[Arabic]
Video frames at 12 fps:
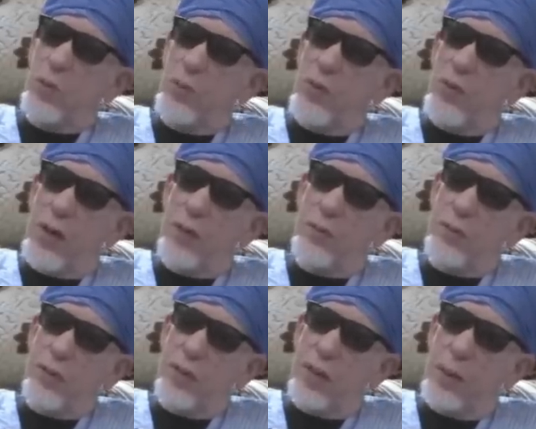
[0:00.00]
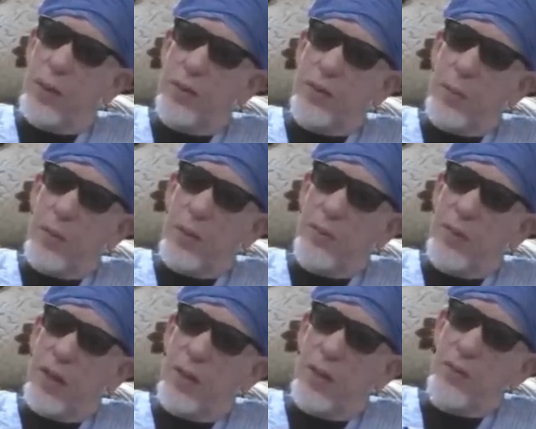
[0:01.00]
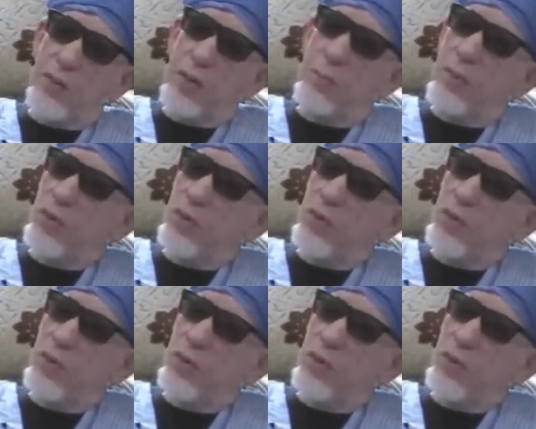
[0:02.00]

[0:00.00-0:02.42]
المنفعة إلا بتمامها ويسمى